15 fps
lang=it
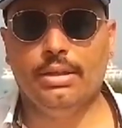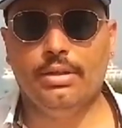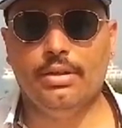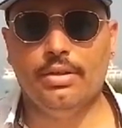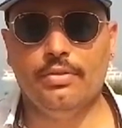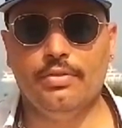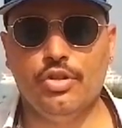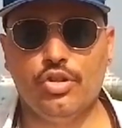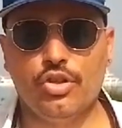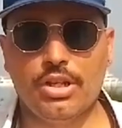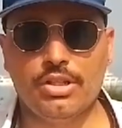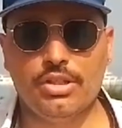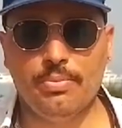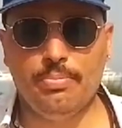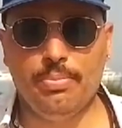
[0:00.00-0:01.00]
eh,
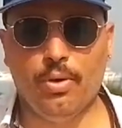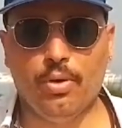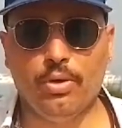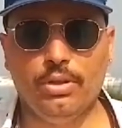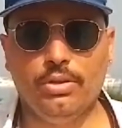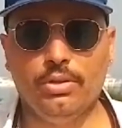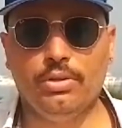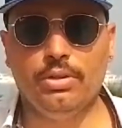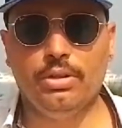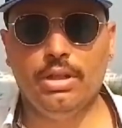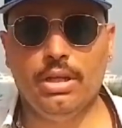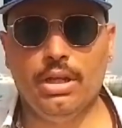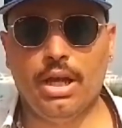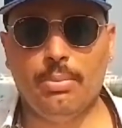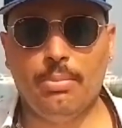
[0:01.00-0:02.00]
Vincenzo Ippolito
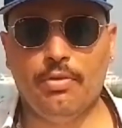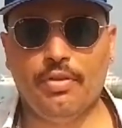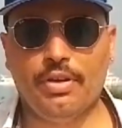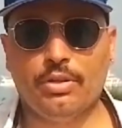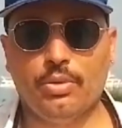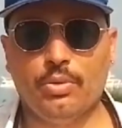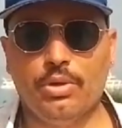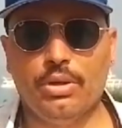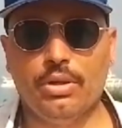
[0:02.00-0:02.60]
abbiamo fatto